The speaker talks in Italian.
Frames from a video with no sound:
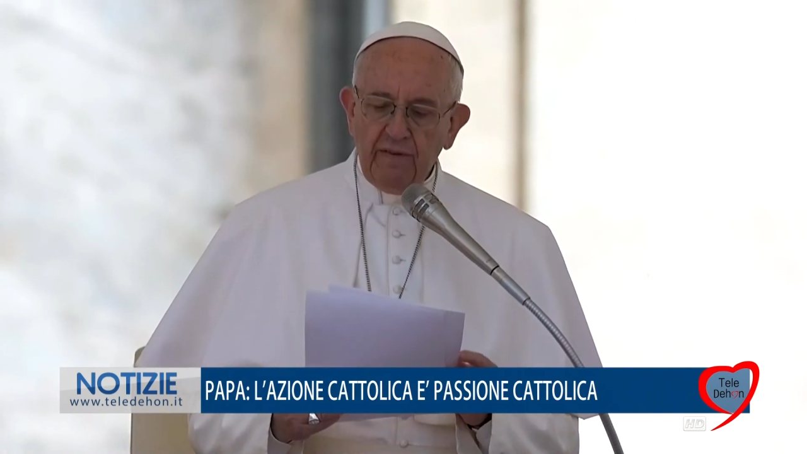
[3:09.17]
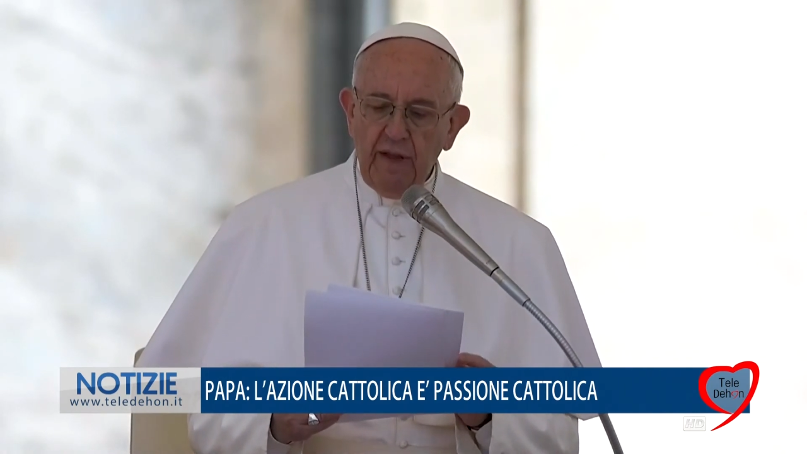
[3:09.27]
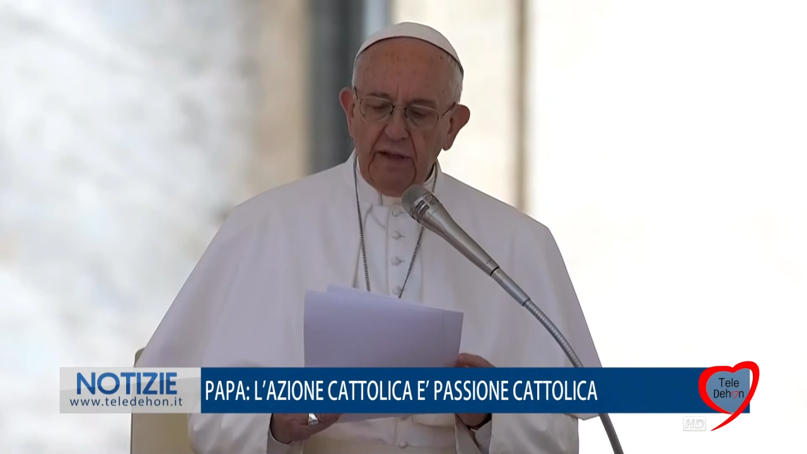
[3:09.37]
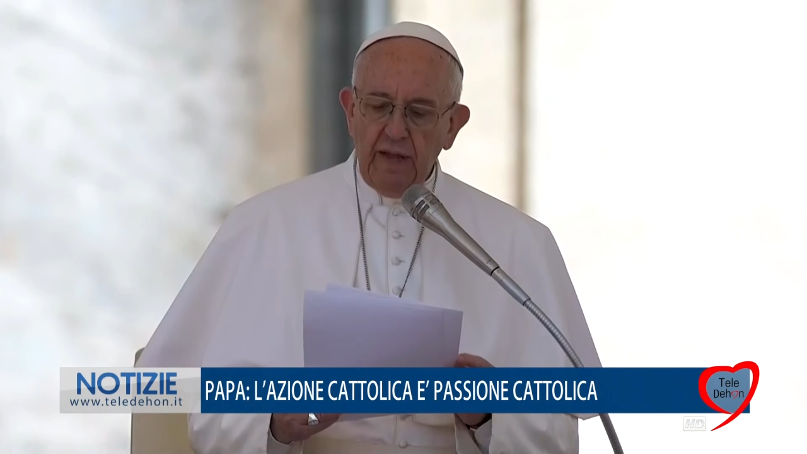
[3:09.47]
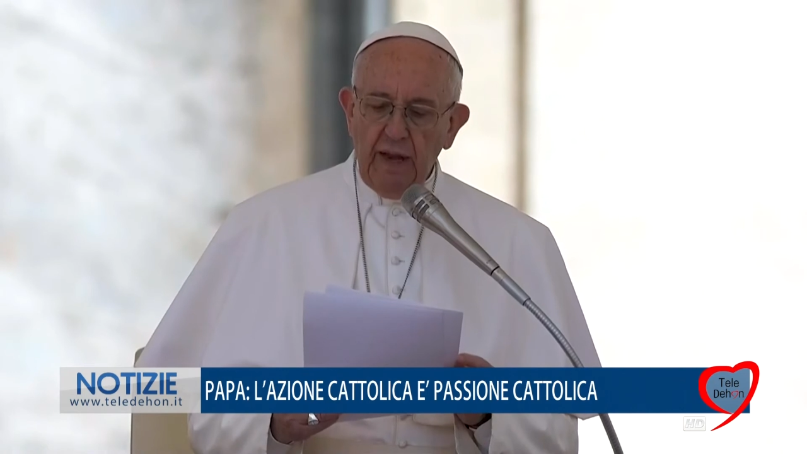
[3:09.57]

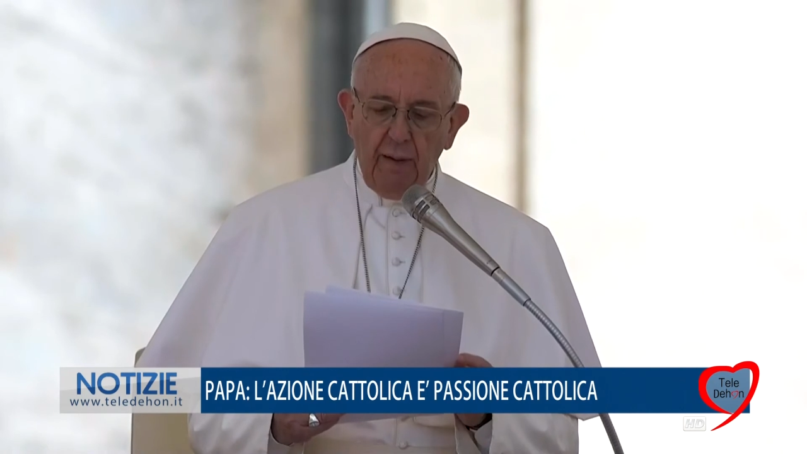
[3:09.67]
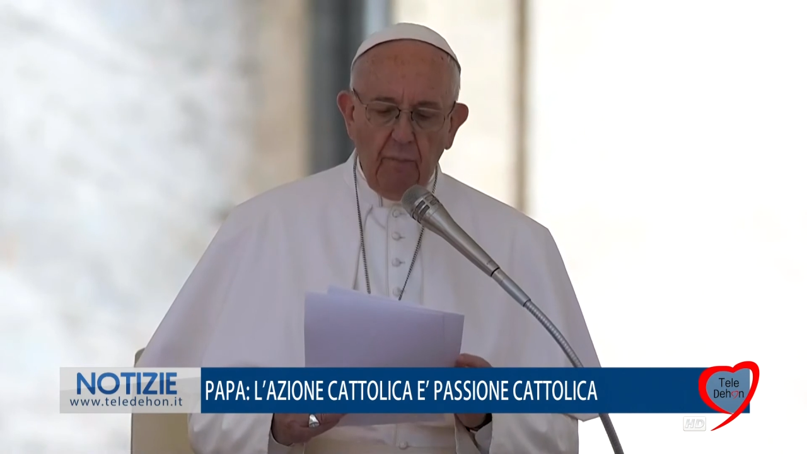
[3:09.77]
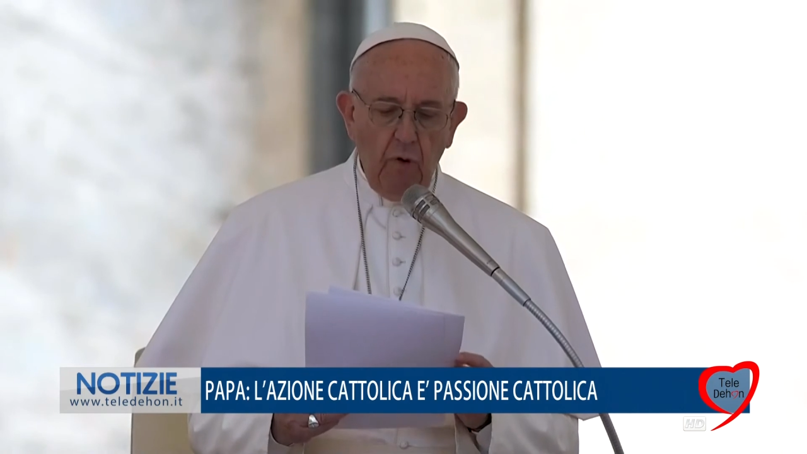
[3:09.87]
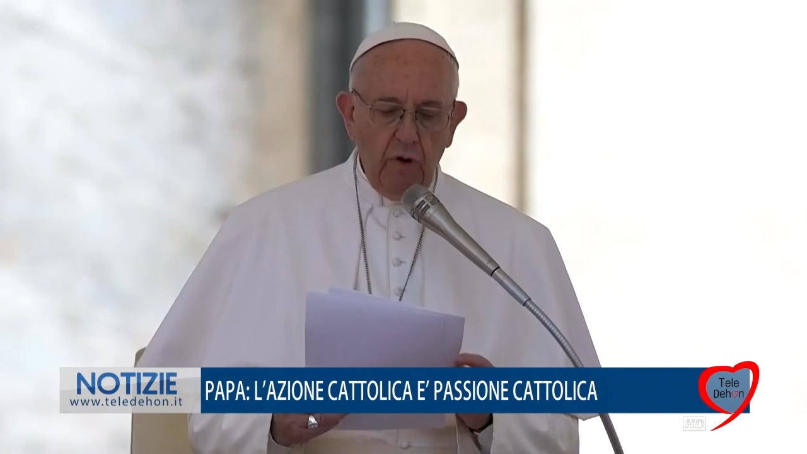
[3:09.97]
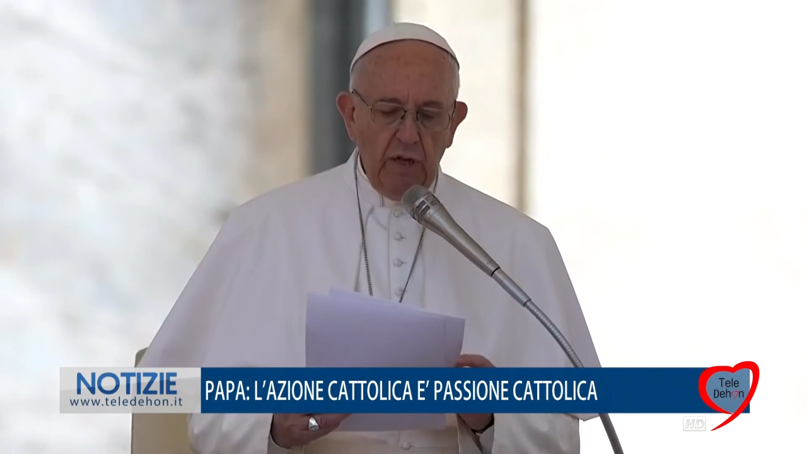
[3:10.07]

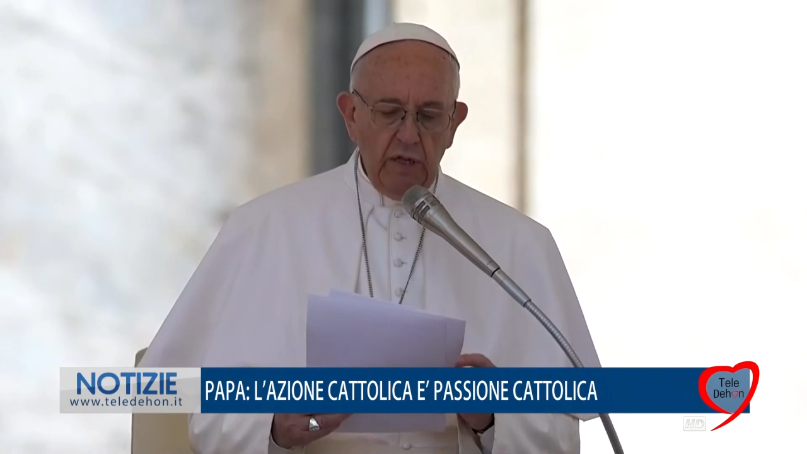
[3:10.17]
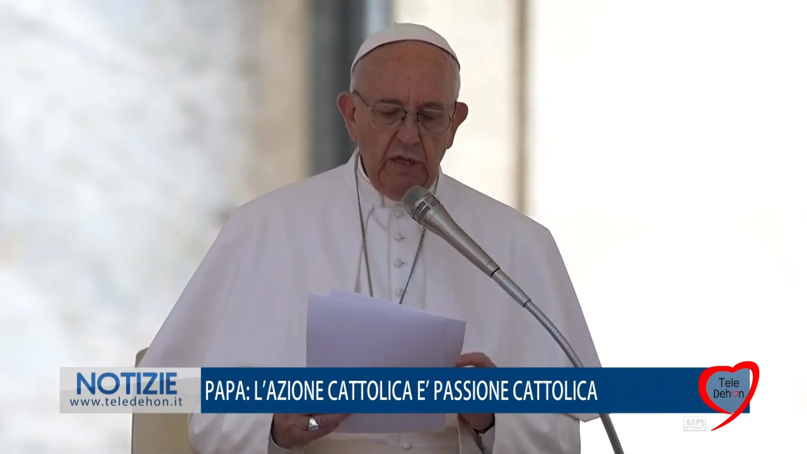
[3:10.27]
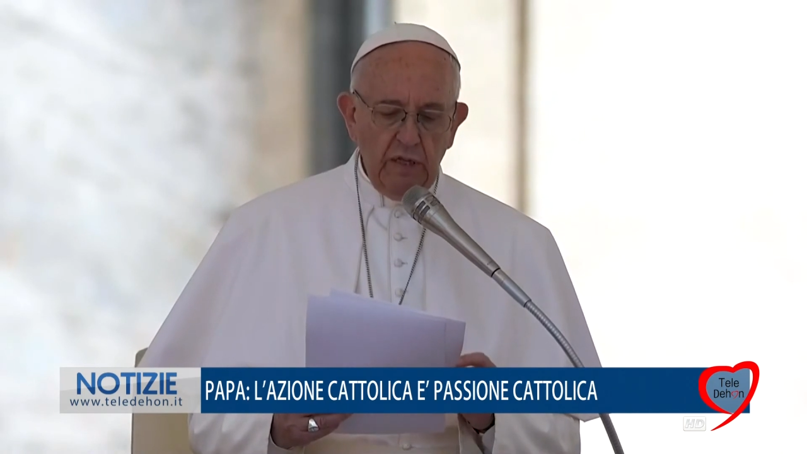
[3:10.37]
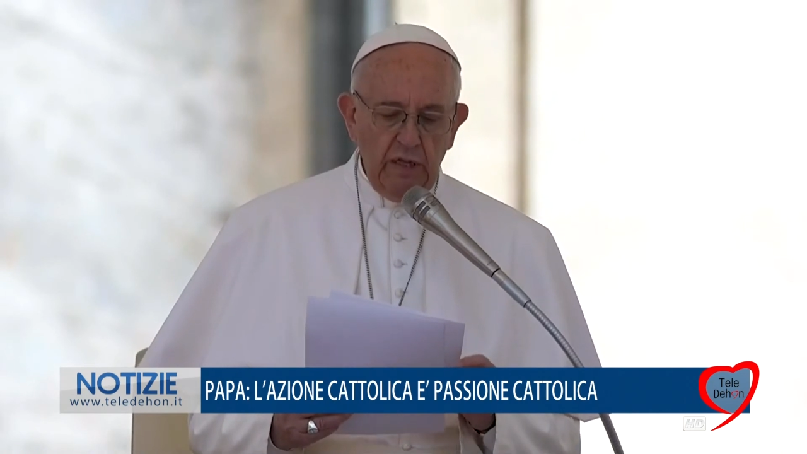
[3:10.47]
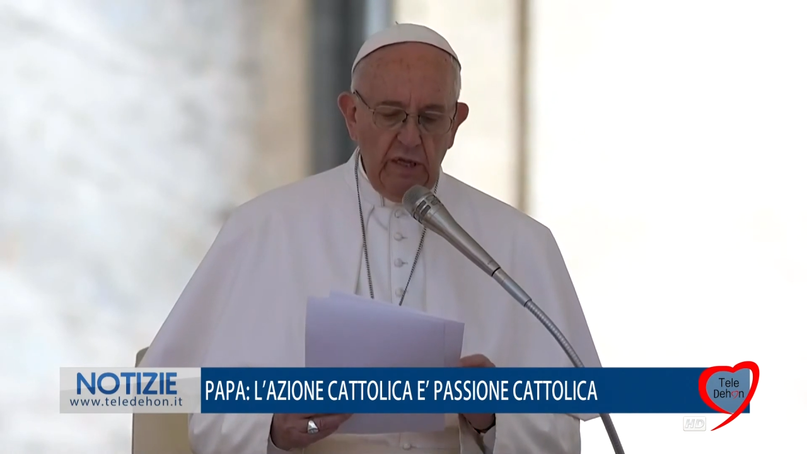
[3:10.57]
dell'amore di
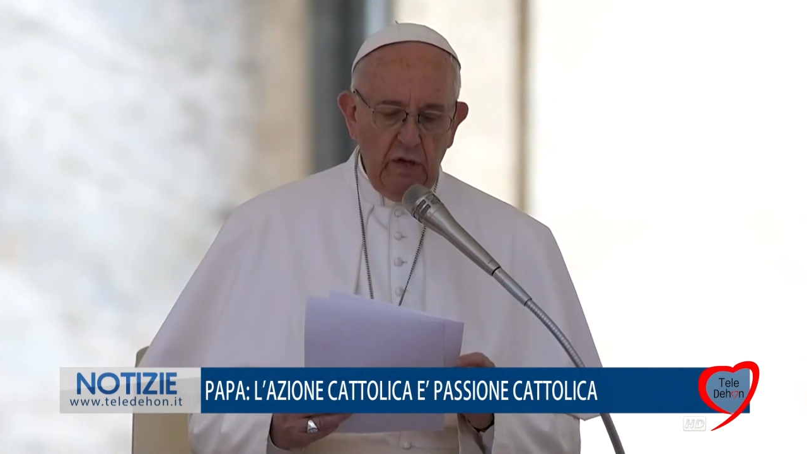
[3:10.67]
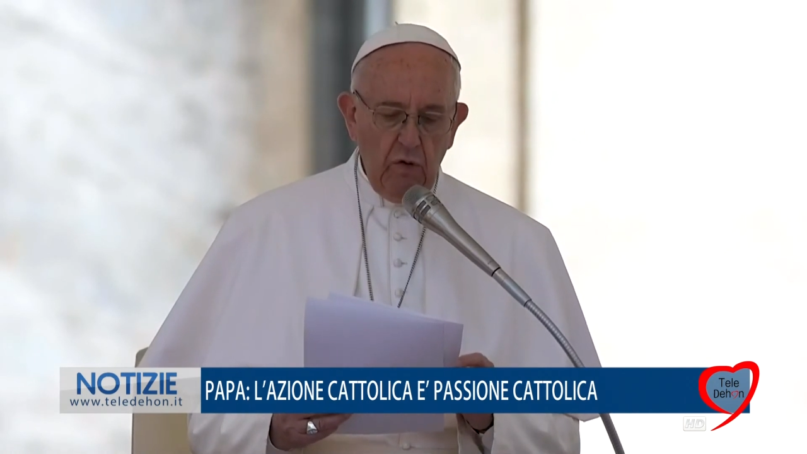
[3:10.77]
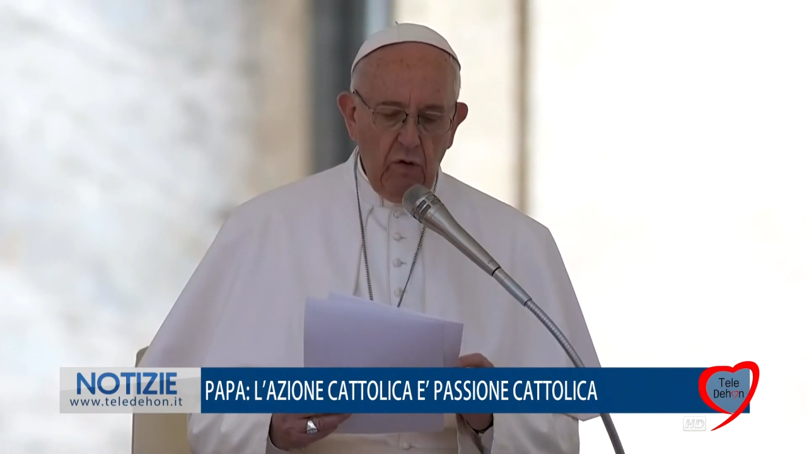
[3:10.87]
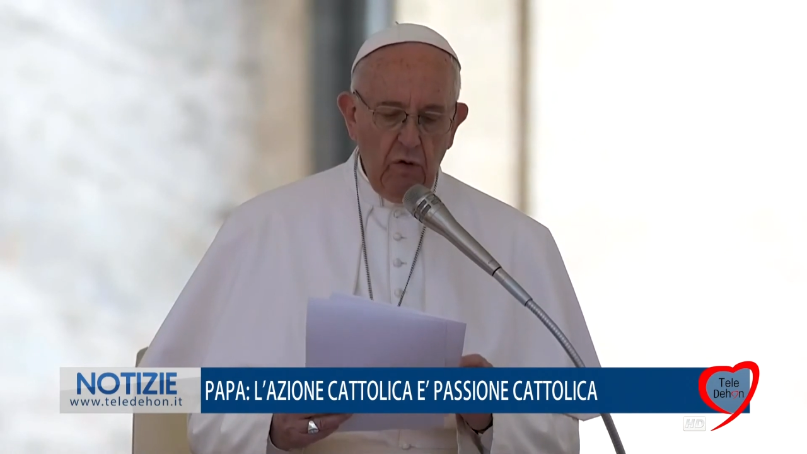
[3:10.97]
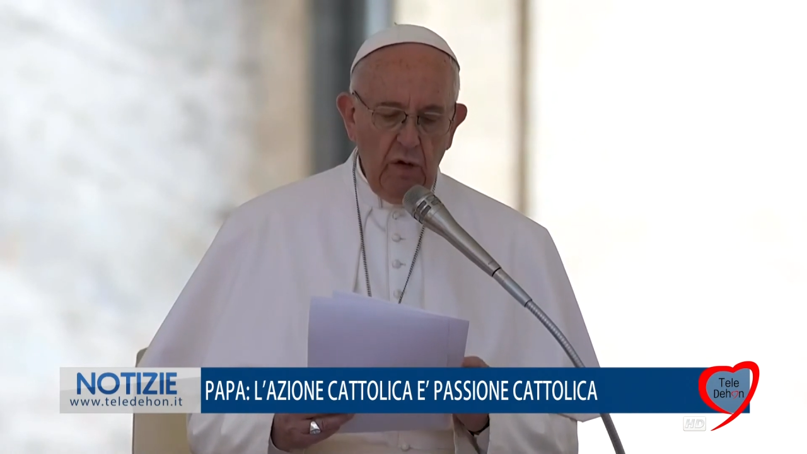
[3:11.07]
Dio